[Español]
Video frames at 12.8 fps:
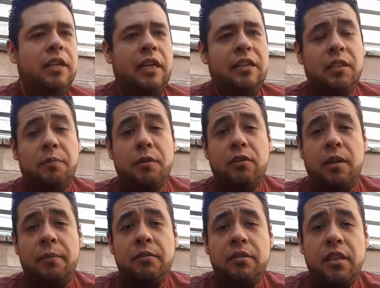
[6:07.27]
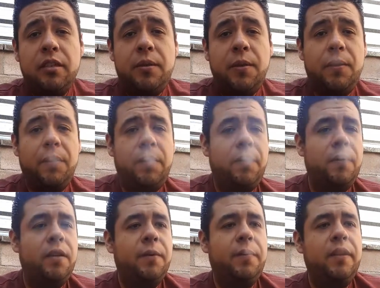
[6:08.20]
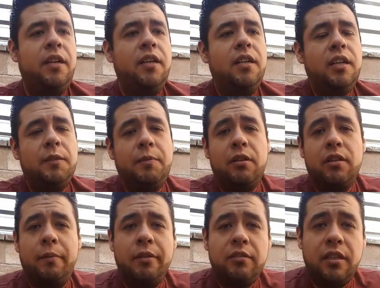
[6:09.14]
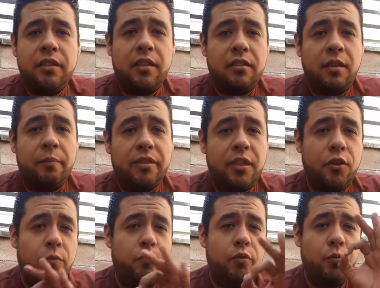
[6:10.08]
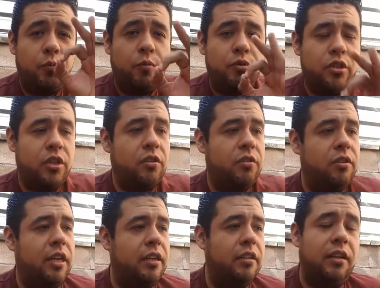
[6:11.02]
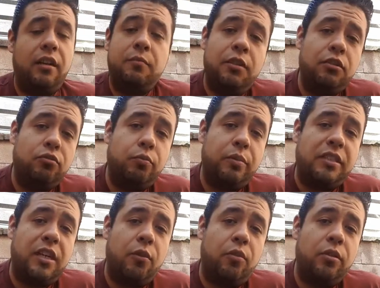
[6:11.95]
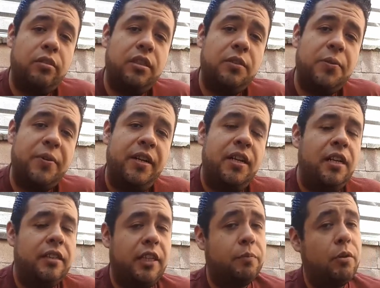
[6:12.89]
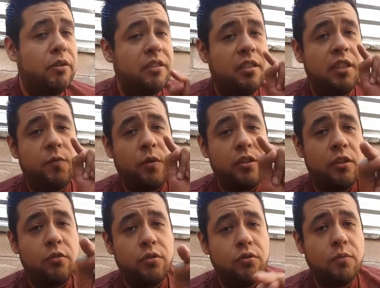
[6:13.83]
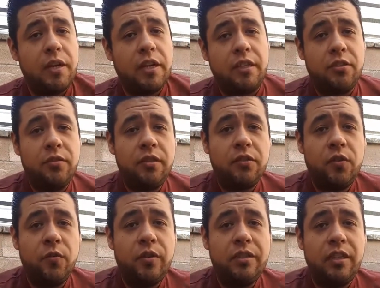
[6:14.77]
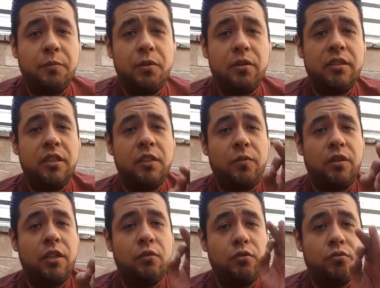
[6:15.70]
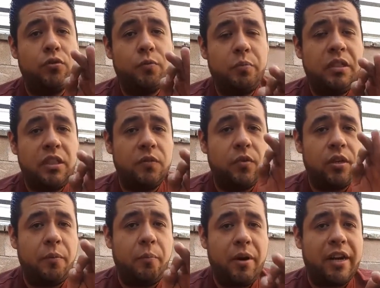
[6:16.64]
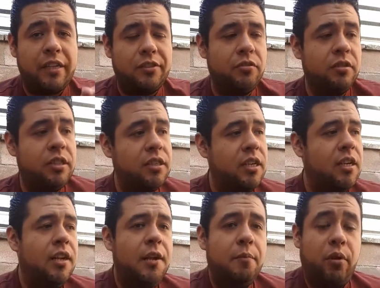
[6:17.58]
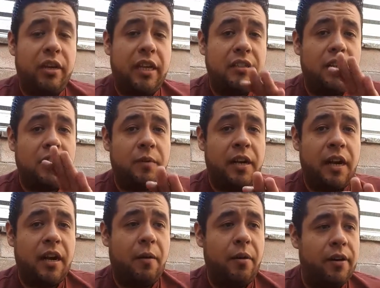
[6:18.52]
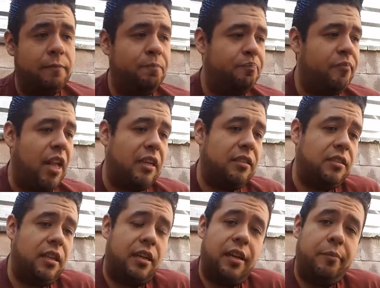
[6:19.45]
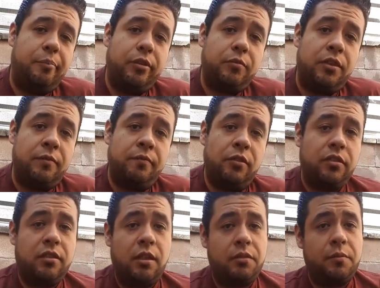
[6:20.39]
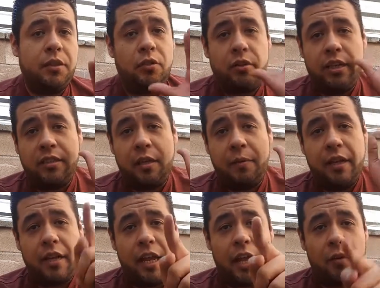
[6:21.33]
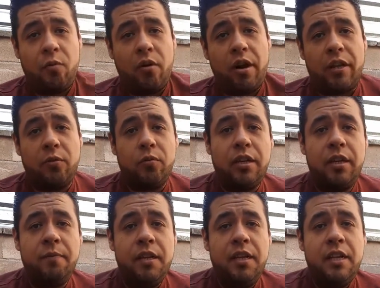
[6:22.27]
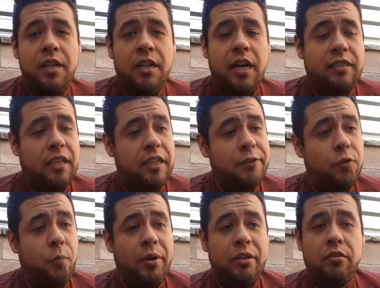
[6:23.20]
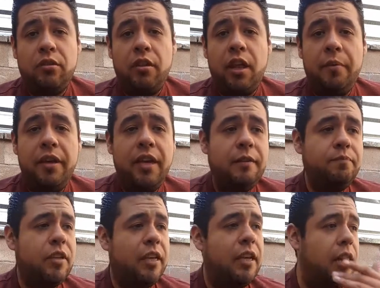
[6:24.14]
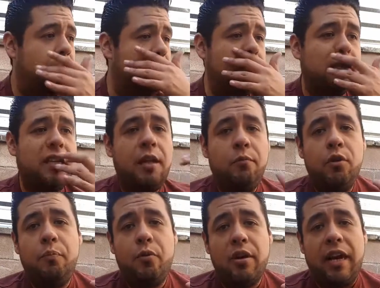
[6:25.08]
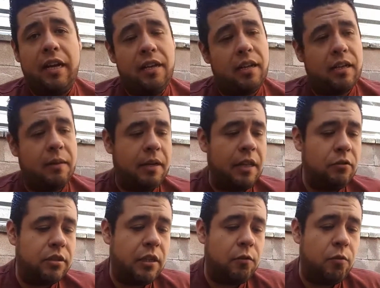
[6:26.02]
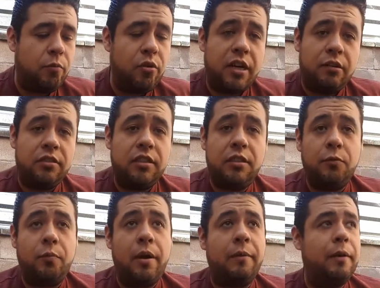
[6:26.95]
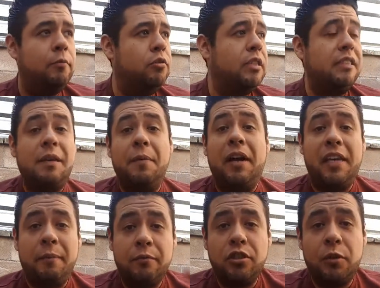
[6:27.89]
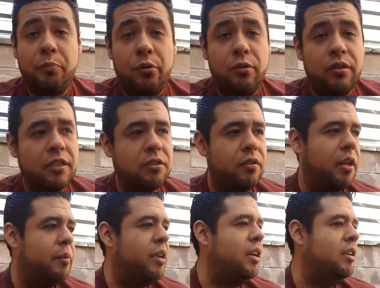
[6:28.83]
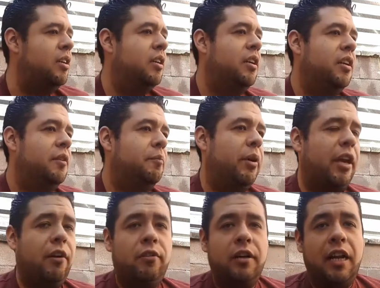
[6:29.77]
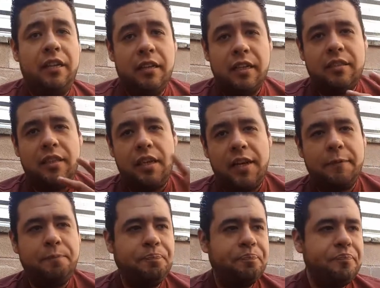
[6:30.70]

Y la neta espero que también ustedes Espero que también ustedes se la estén pasando muy, muy chingón, la neta. Les mando súper saludotes. Y espero que estén disfrutando sus vacaciones, confis. Espero que estén disfrutando sus pinches fucking vacaciones. Porque ya se les van a acabar. Así de que, pues bueno, nos estamos viendo ya sea bien en un ratuki. A seguir chupando todavía. Que ya nada más nos queda muy poca, eh. La que verdad nos queda muy poca. No sé si, no sé si vayamos a ir por otras todavía. Pero la neta, sí ya...